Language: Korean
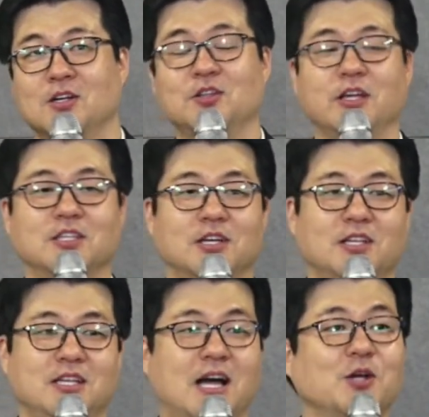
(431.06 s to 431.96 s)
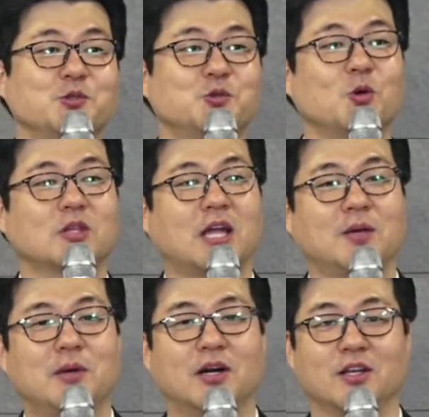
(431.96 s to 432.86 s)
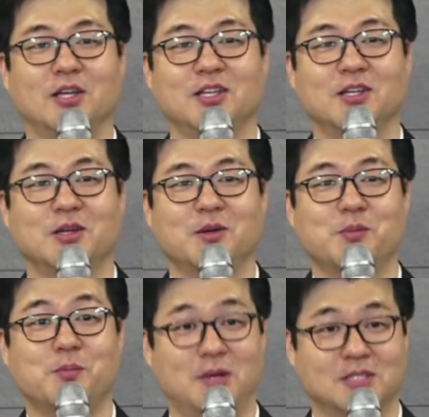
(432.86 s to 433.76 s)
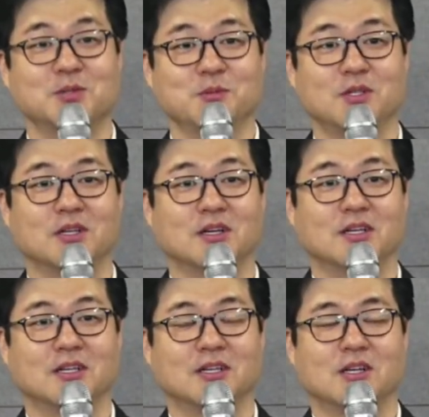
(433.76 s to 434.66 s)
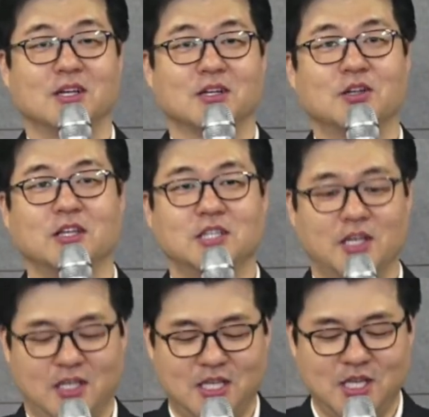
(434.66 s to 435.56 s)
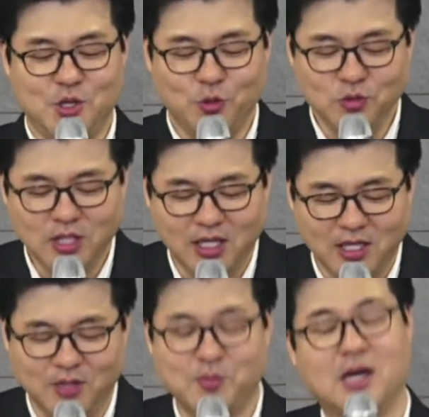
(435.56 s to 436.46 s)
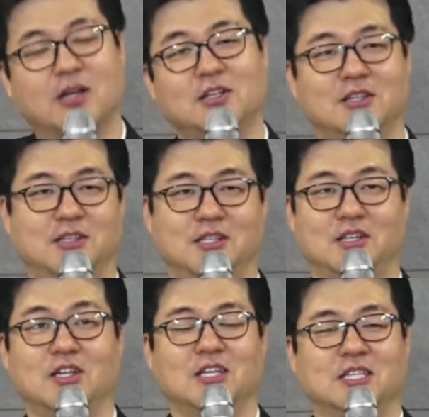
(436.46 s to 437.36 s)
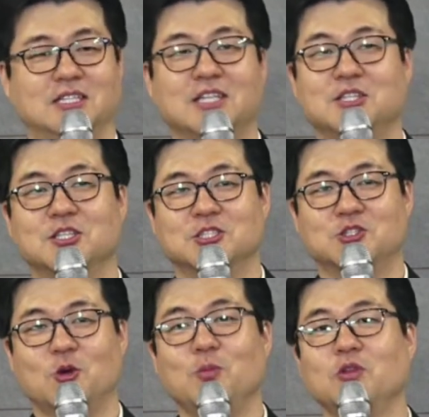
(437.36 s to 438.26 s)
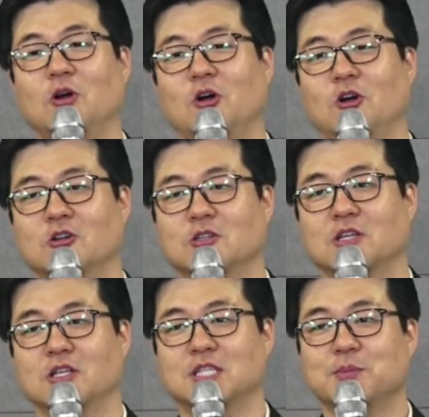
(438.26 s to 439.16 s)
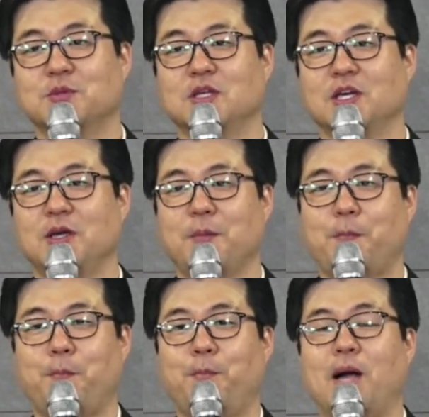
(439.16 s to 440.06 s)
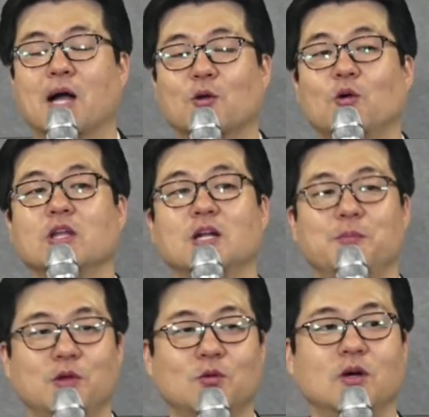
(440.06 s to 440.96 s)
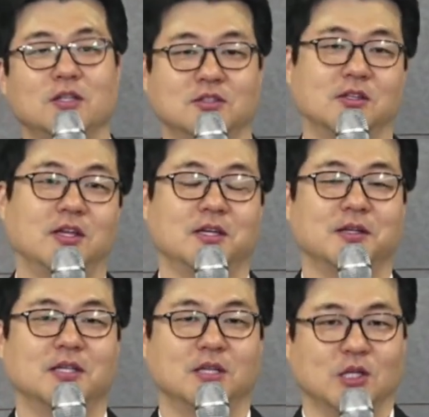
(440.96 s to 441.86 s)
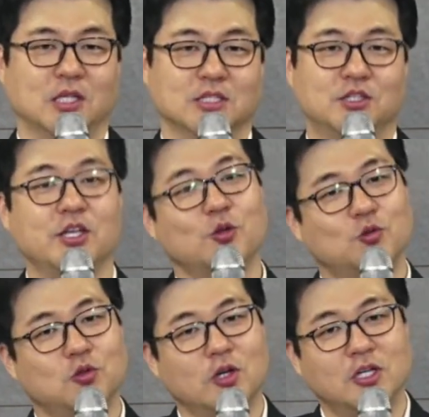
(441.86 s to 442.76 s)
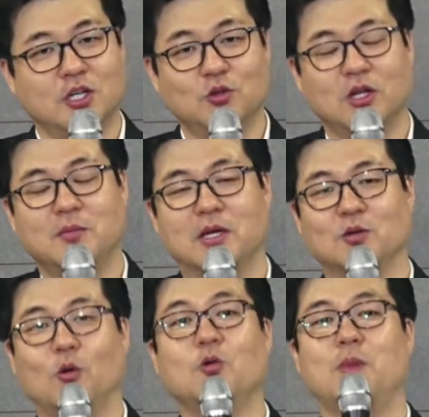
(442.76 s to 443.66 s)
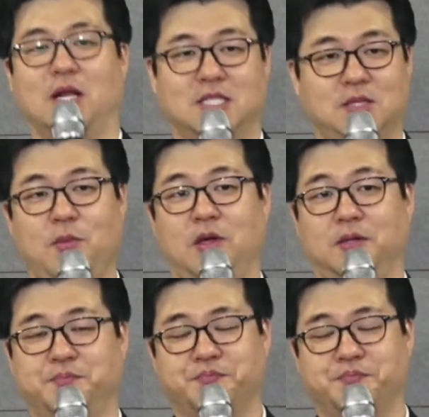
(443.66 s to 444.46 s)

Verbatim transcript: 근데 이제 양쪽 다 말이 맞습니다. 그런데 이제 이룬다라는 말을 사실은 좀 더 이렇게 쉽게 바꿔야 될 필요가 있는데 저는 이 구원을 이룬다는 말을 오늘 말씀에